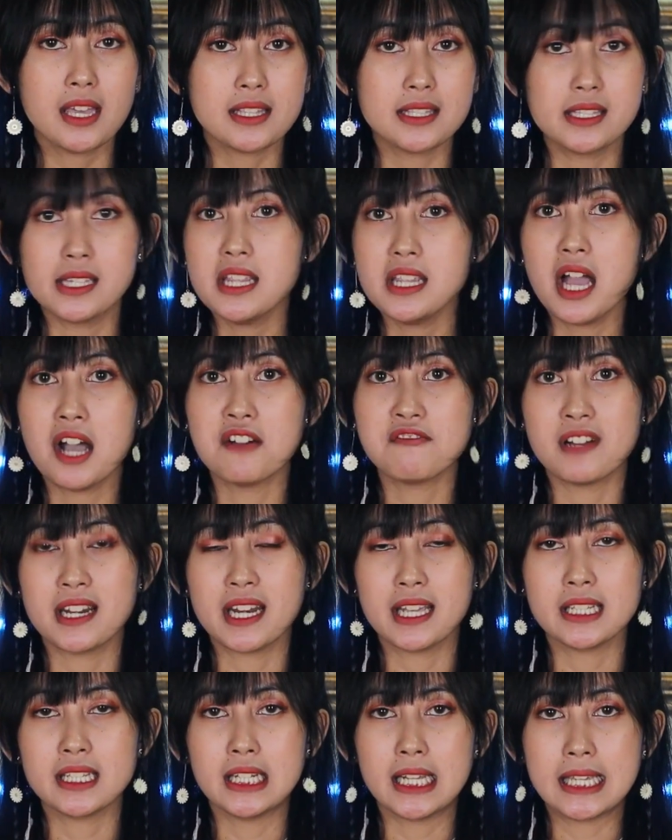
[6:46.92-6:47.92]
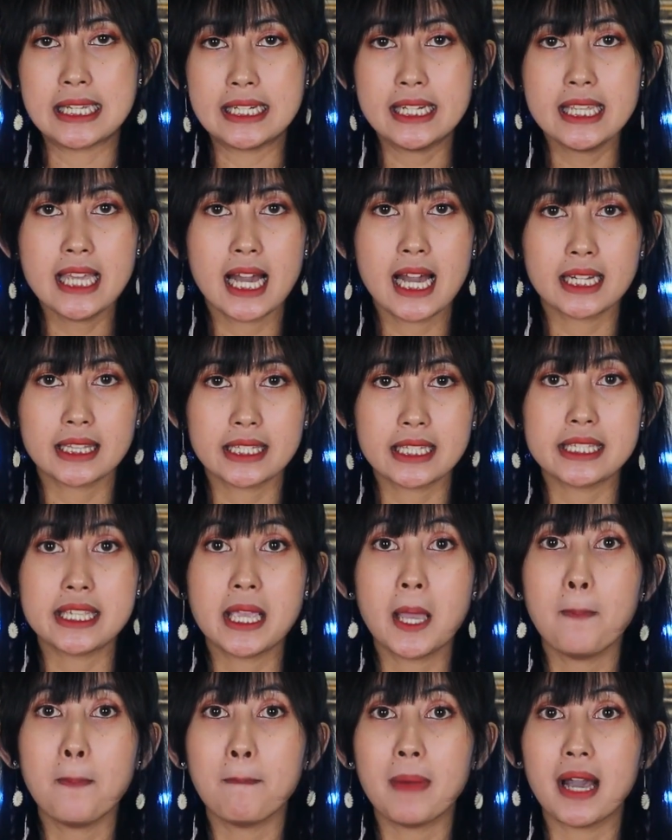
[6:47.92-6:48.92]
jadi Hava Nagila ini
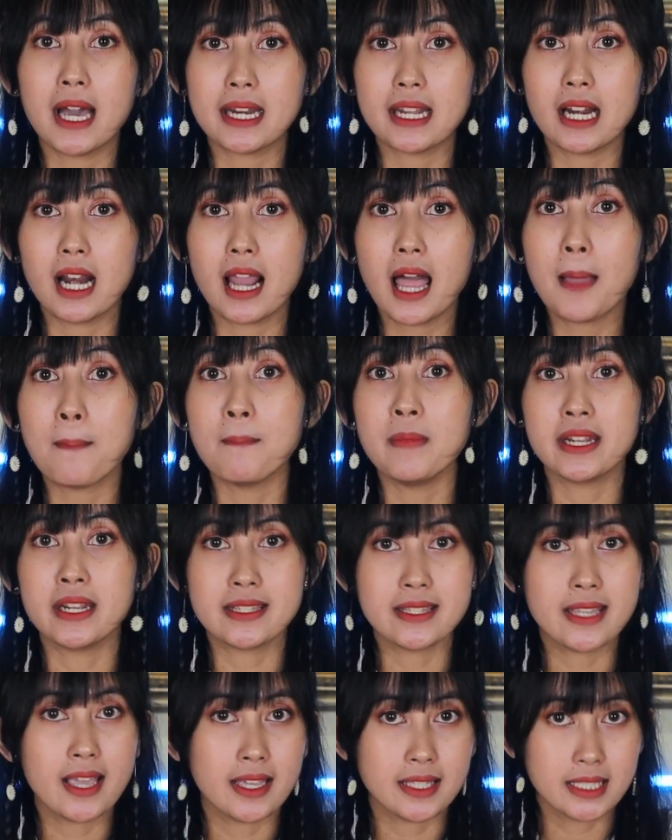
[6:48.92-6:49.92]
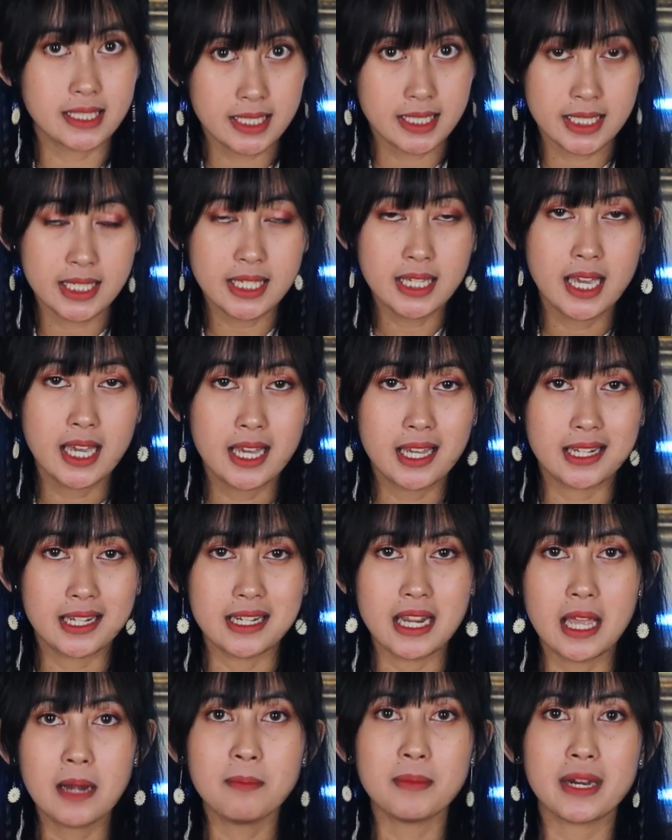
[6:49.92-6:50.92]
artinya marilah bernyanyi
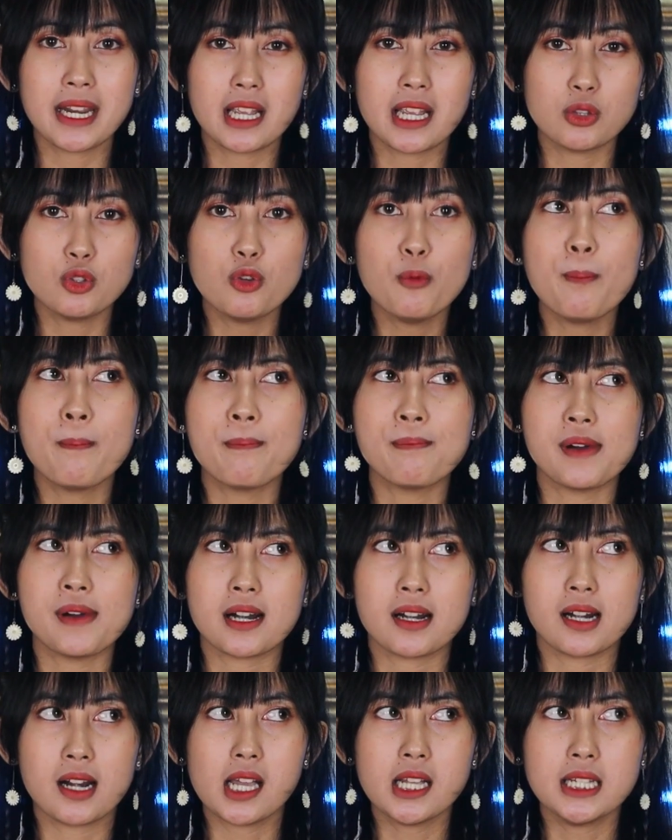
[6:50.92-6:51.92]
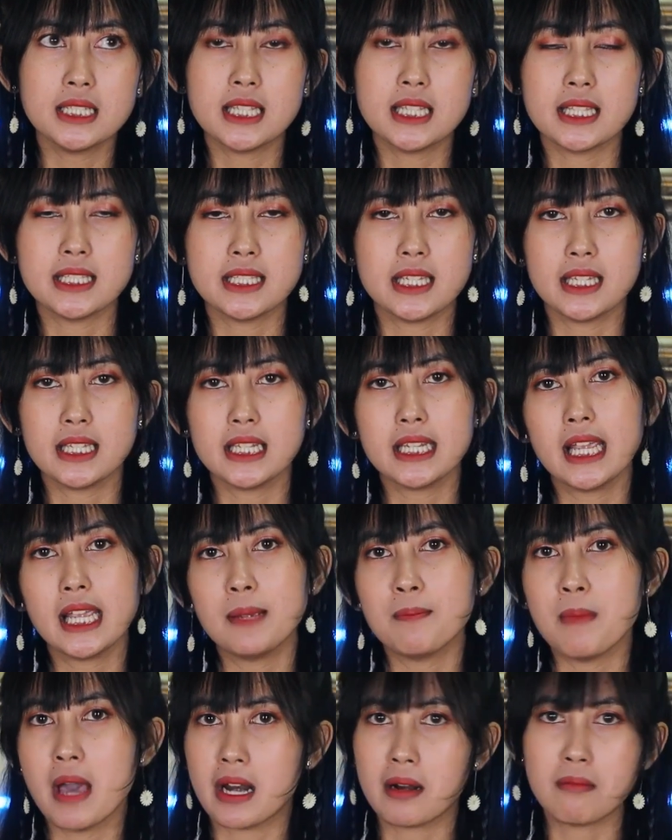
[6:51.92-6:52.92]
dan mereka tuh pernah nyanyiin
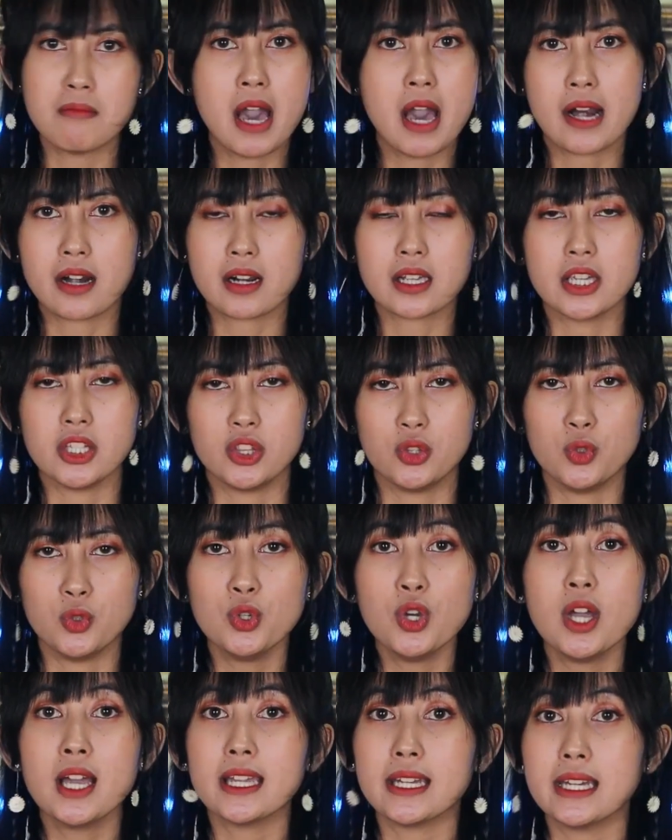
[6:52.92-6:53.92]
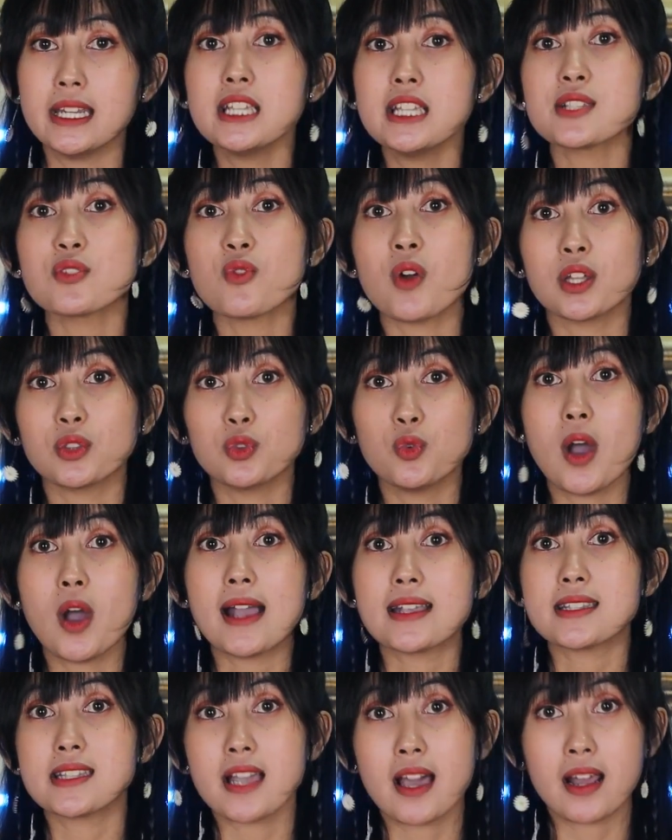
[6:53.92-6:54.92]
bareng-bareng gitu di suatu
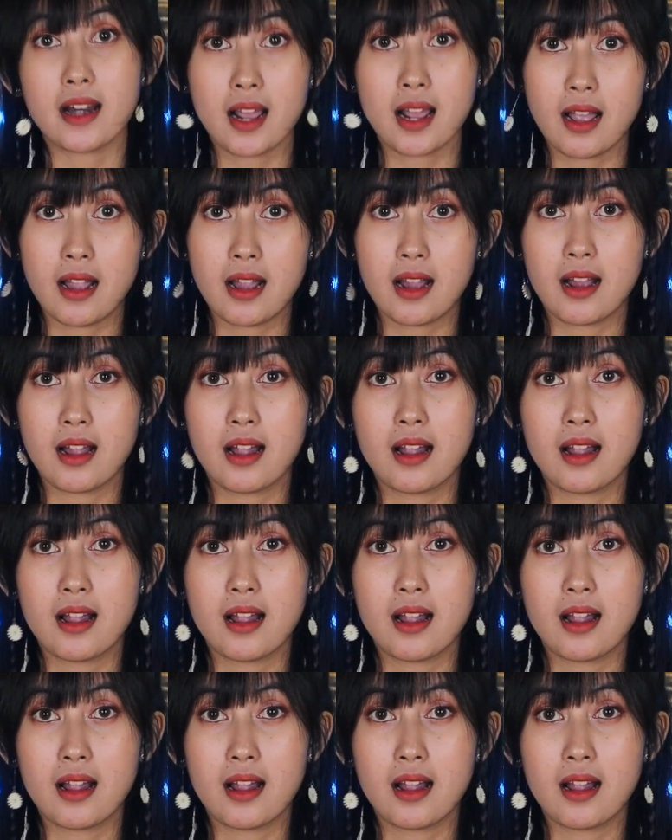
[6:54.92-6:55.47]
acara